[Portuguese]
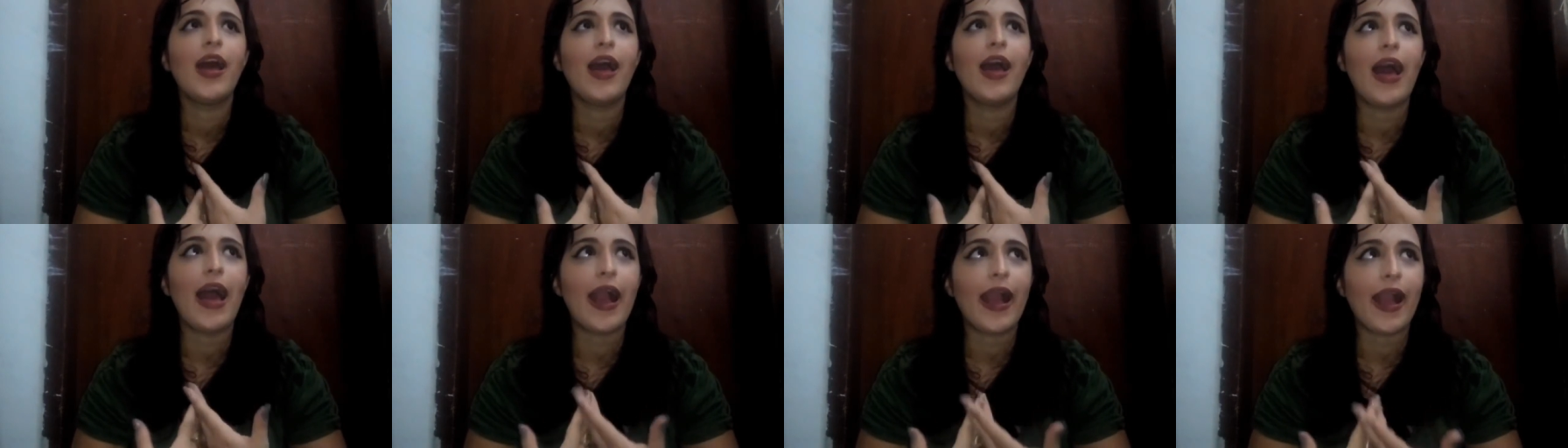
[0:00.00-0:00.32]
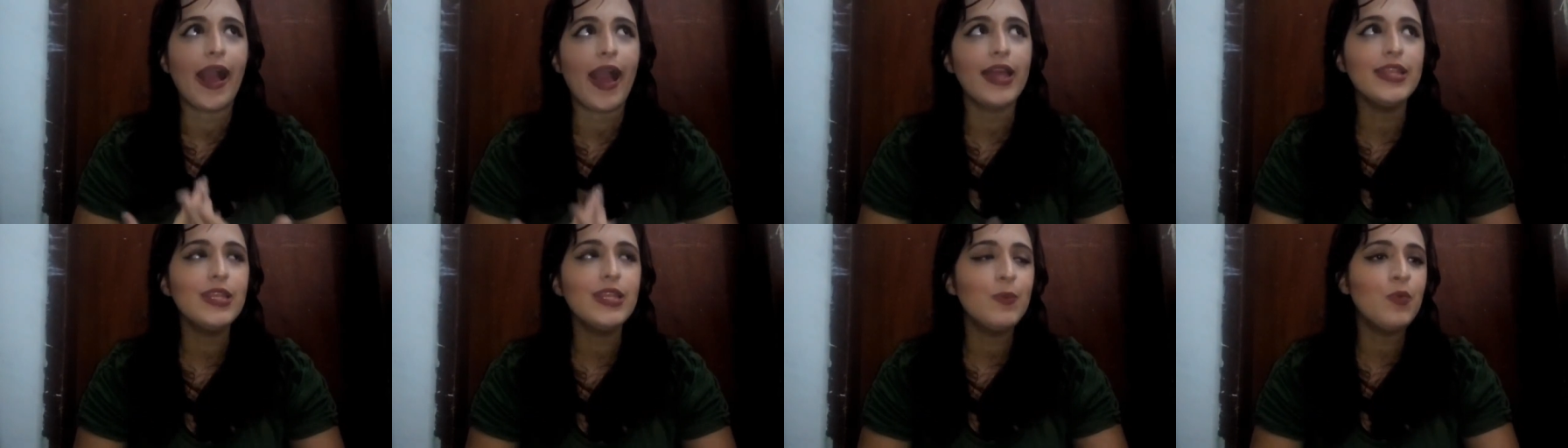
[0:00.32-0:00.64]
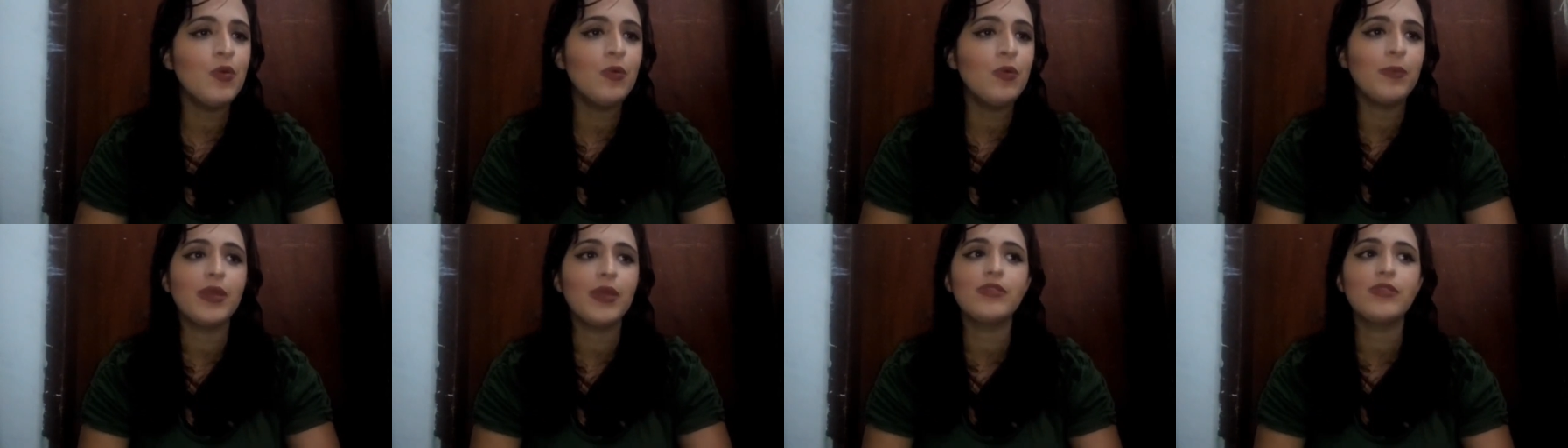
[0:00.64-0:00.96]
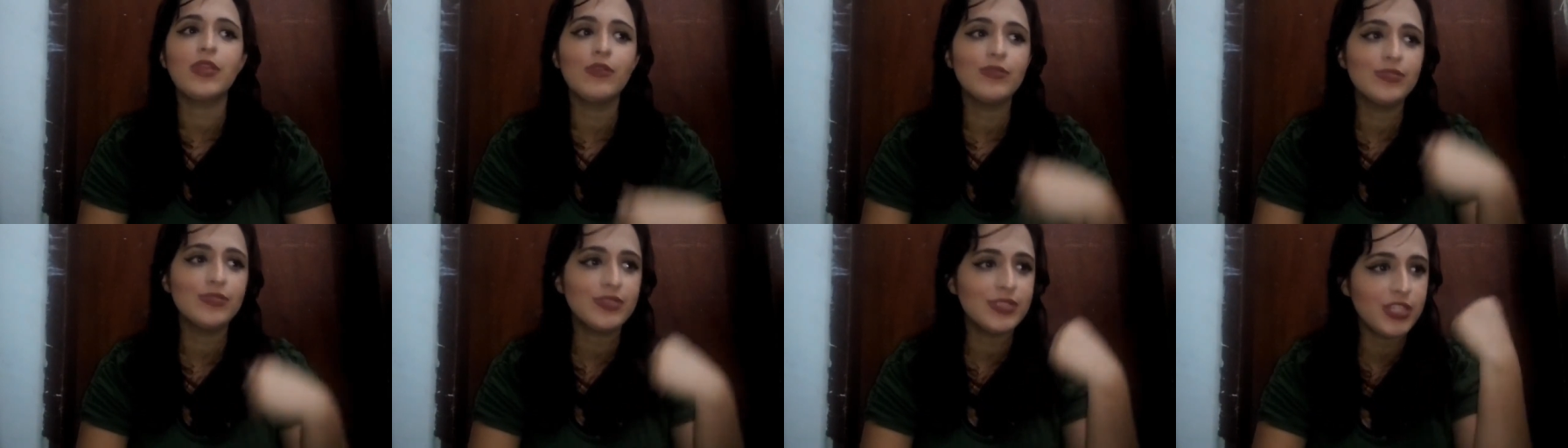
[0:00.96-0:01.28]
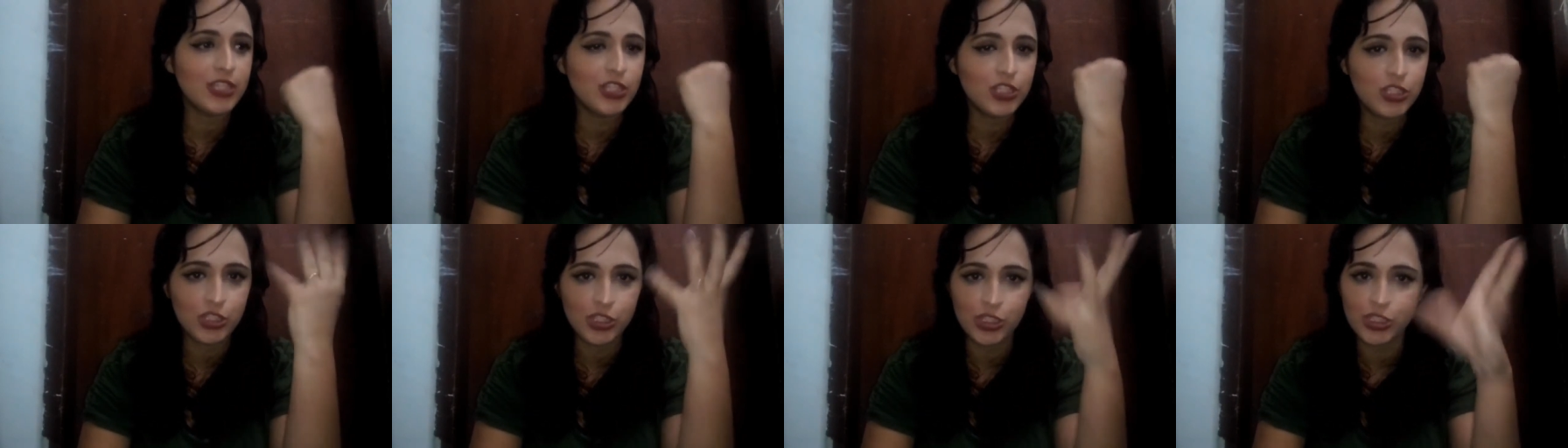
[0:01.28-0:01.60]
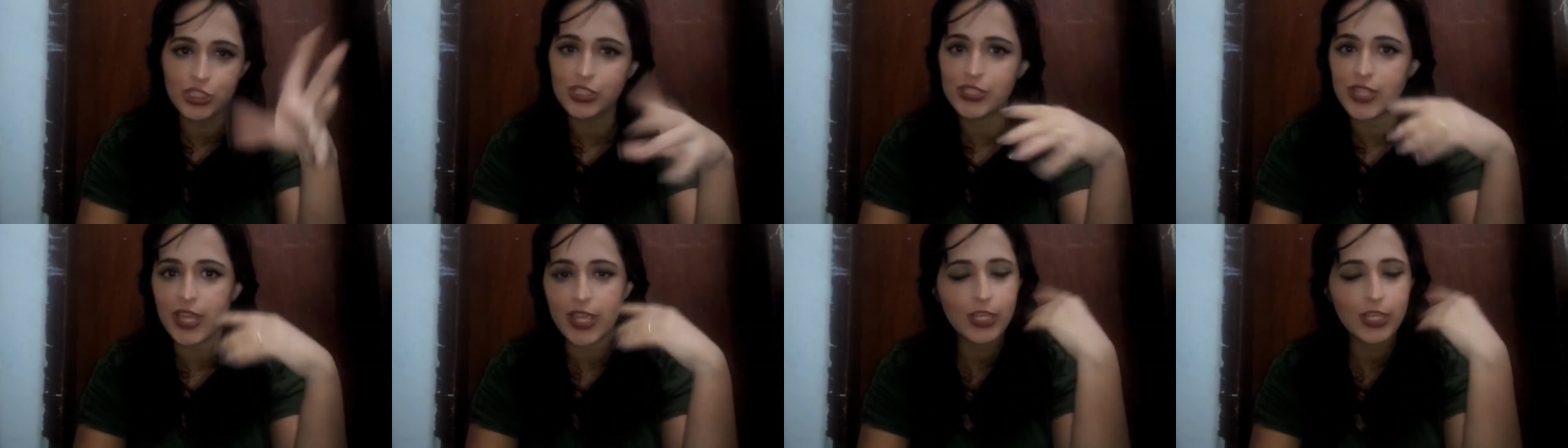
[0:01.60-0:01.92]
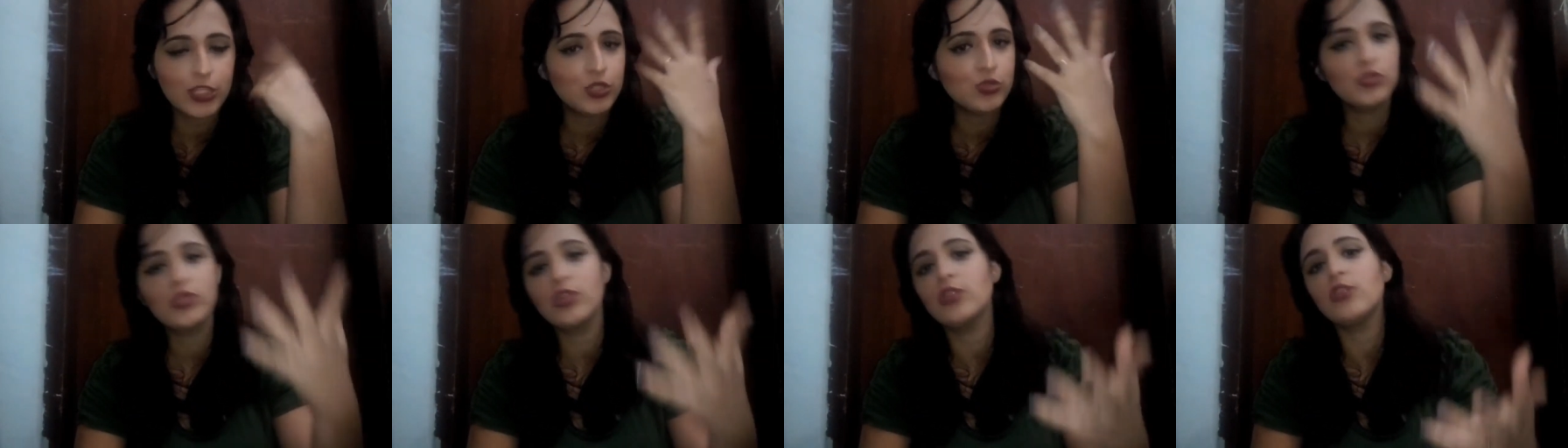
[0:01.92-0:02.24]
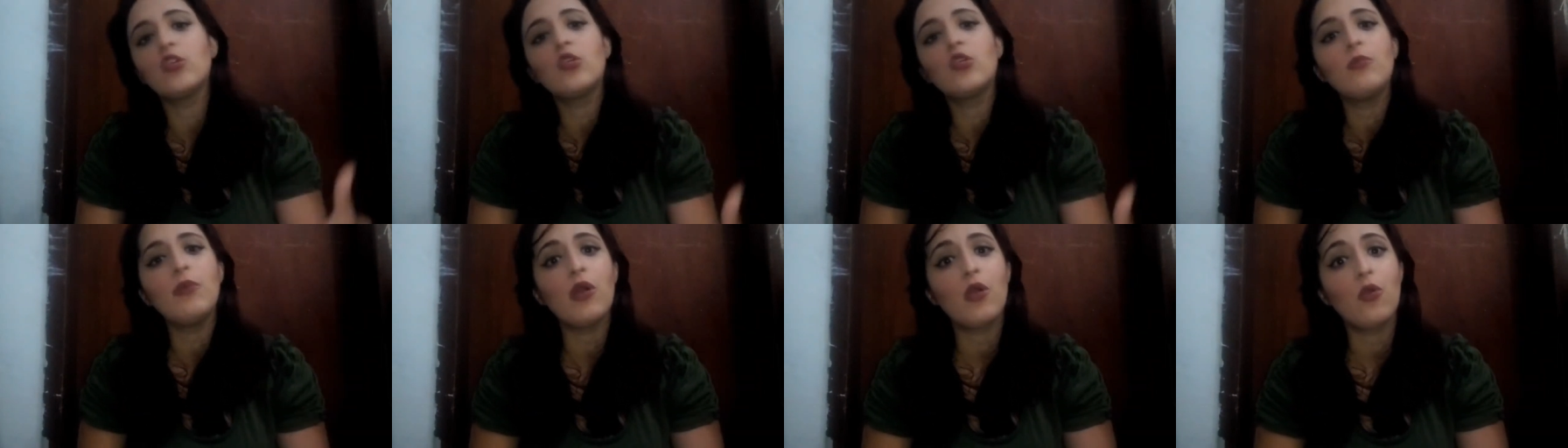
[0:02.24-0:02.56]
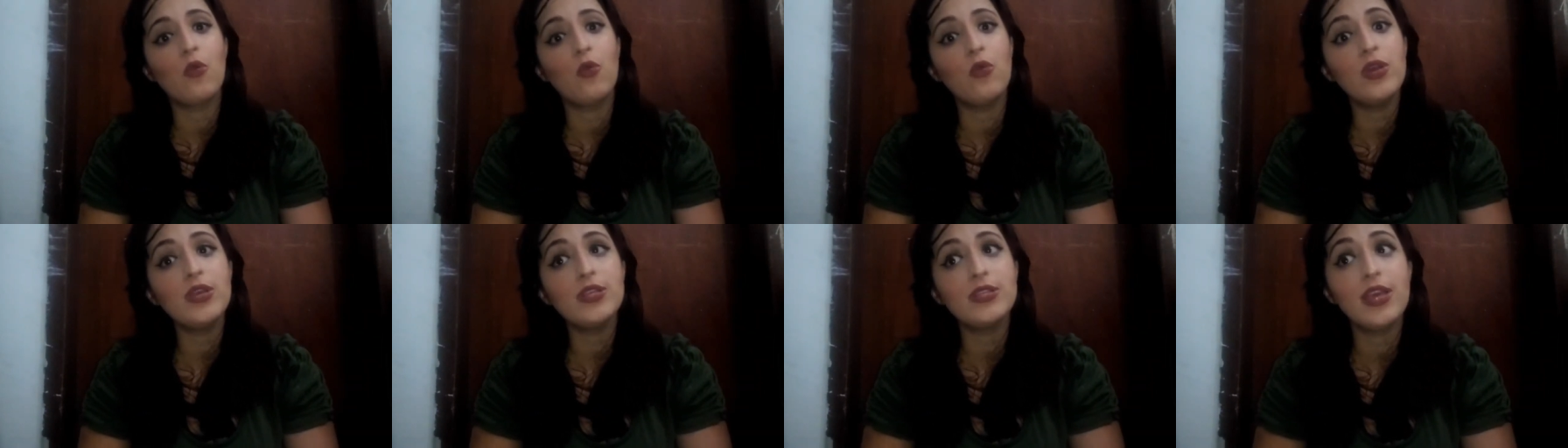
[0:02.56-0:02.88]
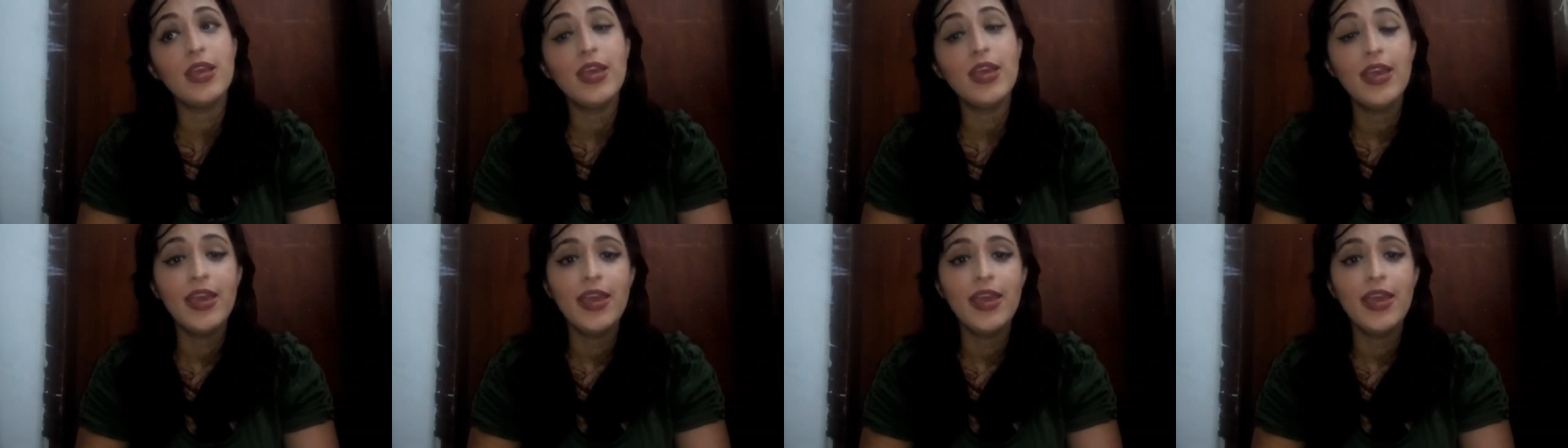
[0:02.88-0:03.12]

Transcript: A cada momento tem um cientista estudando alguma coisa